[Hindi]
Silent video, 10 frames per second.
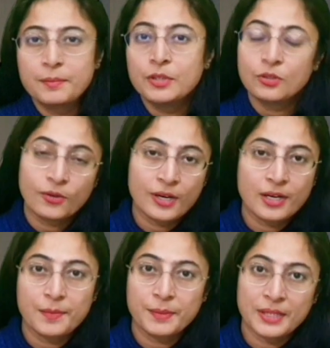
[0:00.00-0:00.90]
में
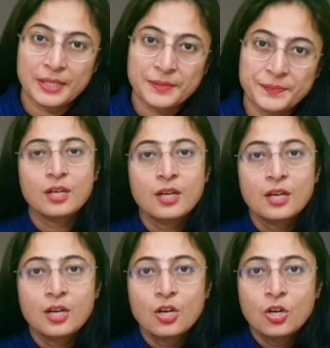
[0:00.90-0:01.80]
दोहराना भी है
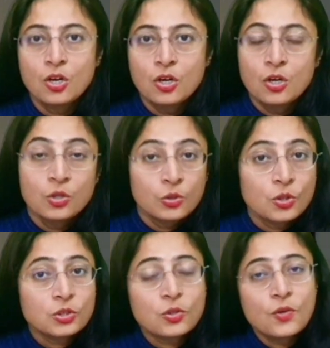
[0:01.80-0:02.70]

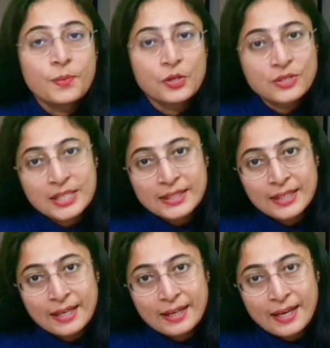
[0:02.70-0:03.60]
खुद को भरोसा
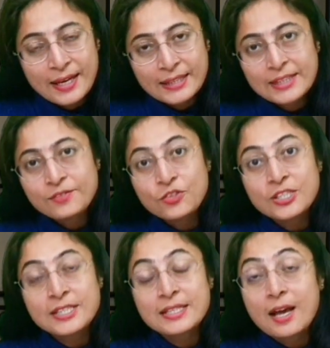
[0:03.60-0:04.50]
दिलाना है कि वो
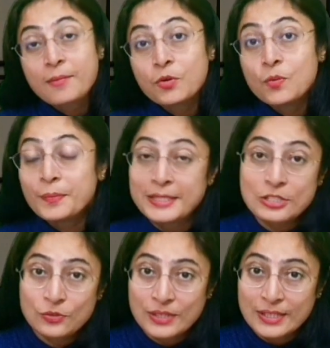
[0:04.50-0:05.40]
चीज आपको मिल
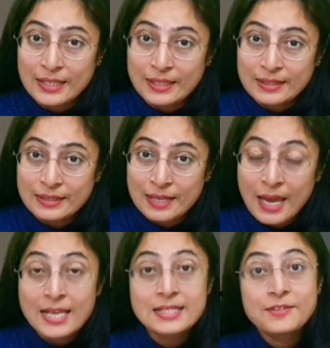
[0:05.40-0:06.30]
चुकी है
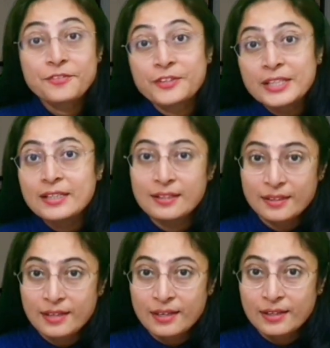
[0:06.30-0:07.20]
ऐसा फील
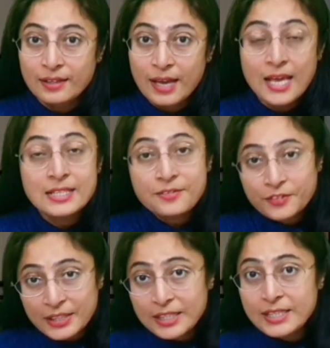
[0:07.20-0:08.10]
करना है ऐसा
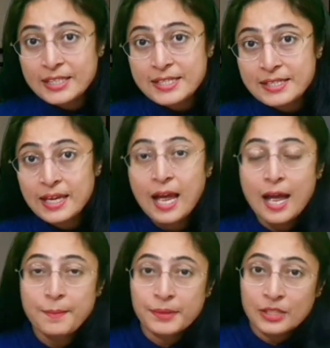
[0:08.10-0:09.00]
फील करने से
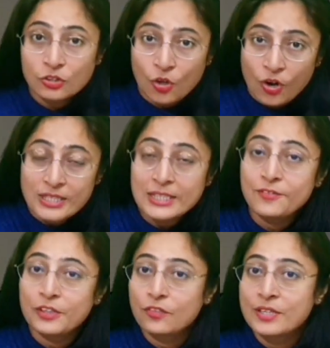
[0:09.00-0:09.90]
आपके थॉट्स की
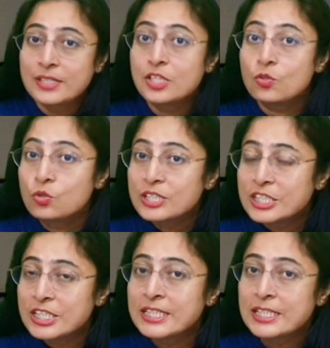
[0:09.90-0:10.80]
फ्रिक्वेंसी उस
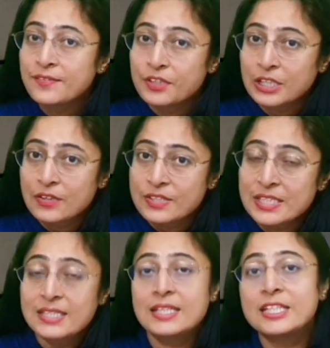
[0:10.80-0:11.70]
चीज की
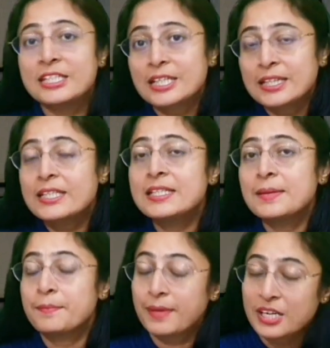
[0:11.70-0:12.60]
फ्रिक्वेंसी से जल्दी से
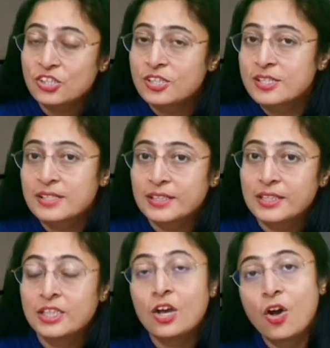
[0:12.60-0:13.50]
मैच कर
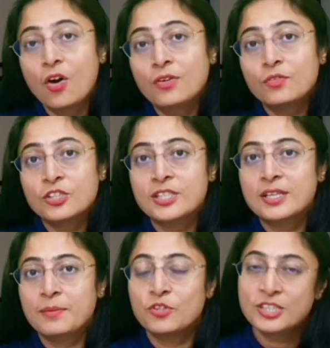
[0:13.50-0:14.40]
सकेगी और वो चीज
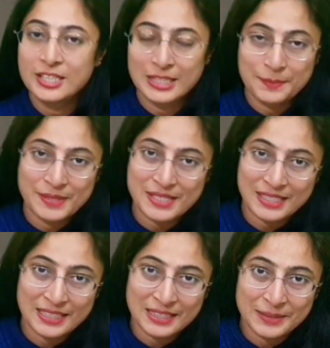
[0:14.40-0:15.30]
आपको जल्दी मिल
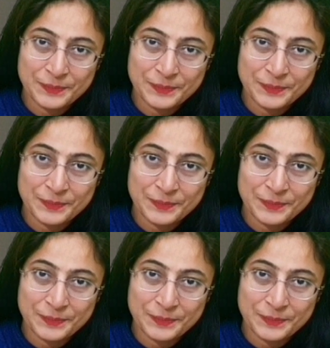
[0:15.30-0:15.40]
सकेगी